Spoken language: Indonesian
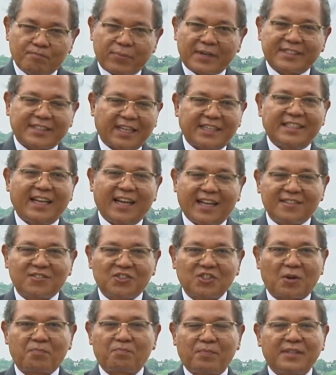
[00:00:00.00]

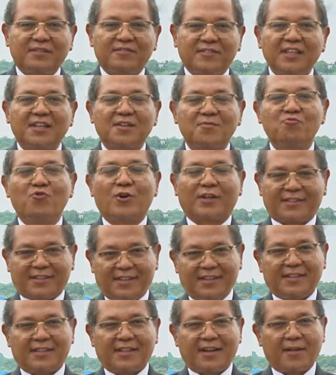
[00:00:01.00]
pertanyaan terpenting buat
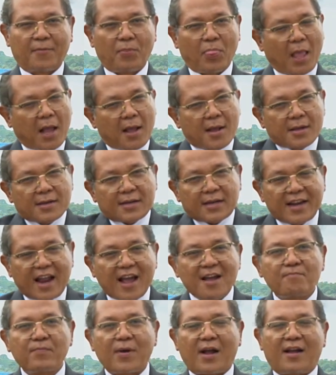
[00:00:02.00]
kita:
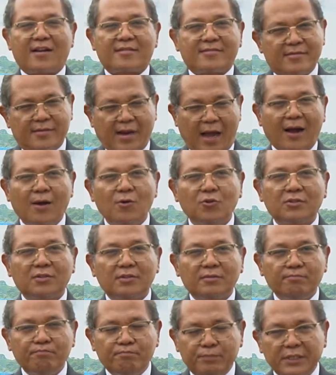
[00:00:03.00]
Kenapa Daud
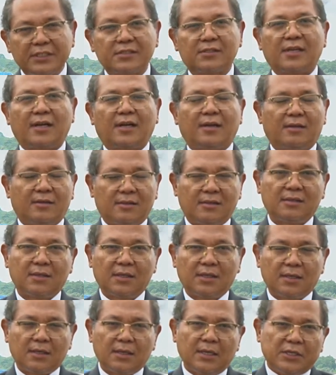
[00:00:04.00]
bisa
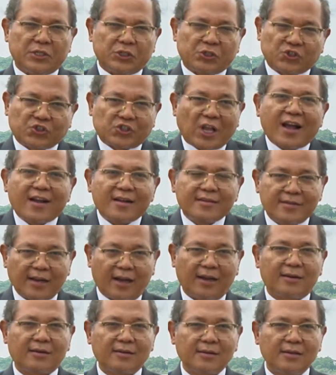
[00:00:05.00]

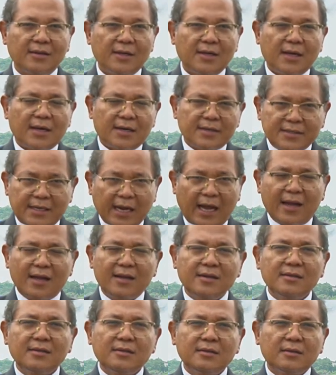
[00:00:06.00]
sadar
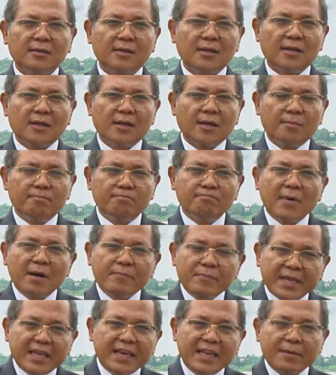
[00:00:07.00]
dan
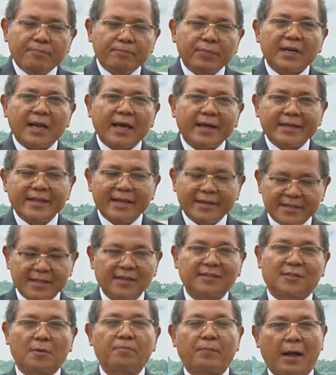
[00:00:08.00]
memilih pelarian
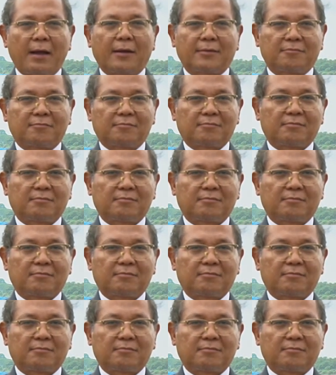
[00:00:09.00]
yang tepat?